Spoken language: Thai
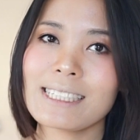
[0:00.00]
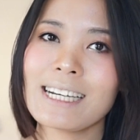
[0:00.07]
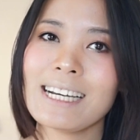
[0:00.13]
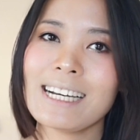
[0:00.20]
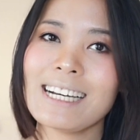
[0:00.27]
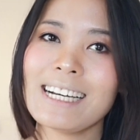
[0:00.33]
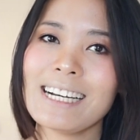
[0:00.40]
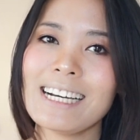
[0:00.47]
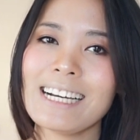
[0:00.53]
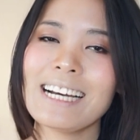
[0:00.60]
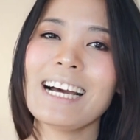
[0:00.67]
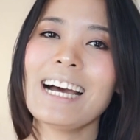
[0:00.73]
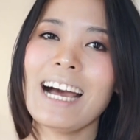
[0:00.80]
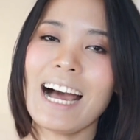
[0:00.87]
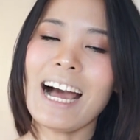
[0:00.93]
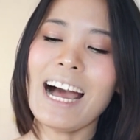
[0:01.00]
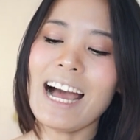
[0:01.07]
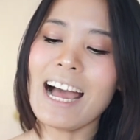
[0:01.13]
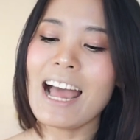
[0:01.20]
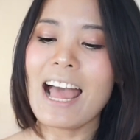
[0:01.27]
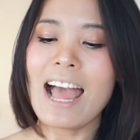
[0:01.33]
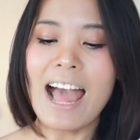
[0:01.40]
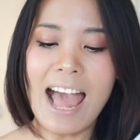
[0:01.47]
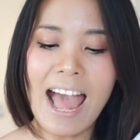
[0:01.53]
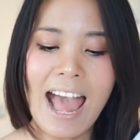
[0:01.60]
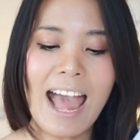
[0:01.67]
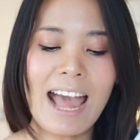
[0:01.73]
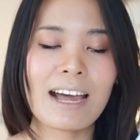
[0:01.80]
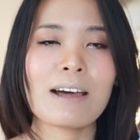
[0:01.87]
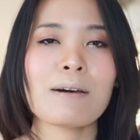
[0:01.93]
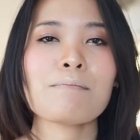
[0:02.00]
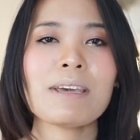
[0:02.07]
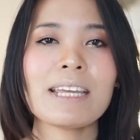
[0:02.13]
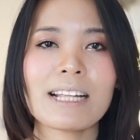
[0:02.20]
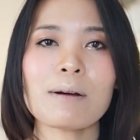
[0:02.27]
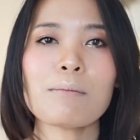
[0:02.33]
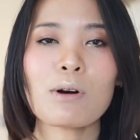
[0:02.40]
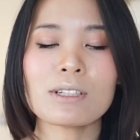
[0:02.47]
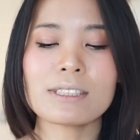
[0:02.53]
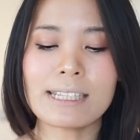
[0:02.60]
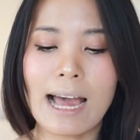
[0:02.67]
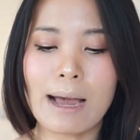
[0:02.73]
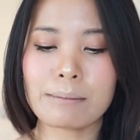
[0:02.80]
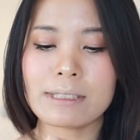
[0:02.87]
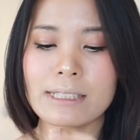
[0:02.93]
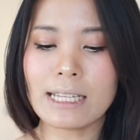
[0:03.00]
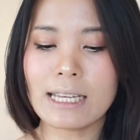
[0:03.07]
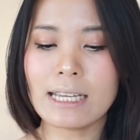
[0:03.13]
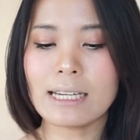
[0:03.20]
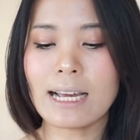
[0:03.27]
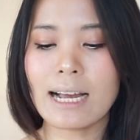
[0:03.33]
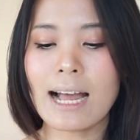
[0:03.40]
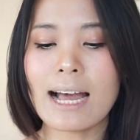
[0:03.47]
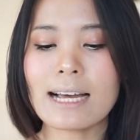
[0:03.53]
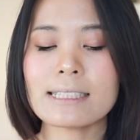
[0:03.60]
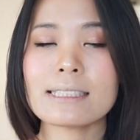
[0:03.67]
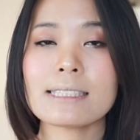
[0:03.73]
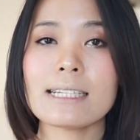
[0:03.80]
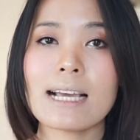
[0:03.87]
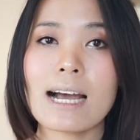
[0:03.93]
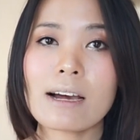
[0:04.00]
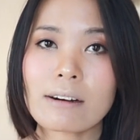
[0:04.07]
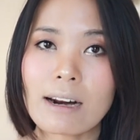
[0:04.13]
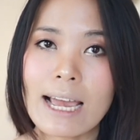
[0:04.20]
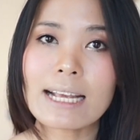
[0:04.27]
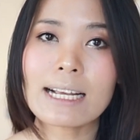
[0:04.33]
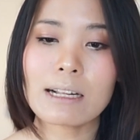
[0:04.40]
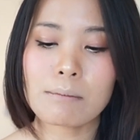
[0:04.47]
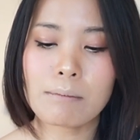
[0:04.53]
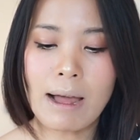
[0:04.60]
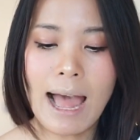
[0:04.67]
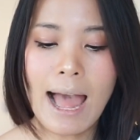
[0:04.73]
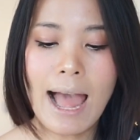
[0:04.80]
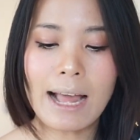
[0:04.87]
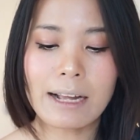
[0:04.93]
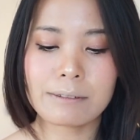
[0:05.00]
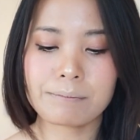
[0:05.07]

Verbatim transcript: ออ่ะมีทั้งหมด 3 สีนะคะ สีอะไรกันบ้าง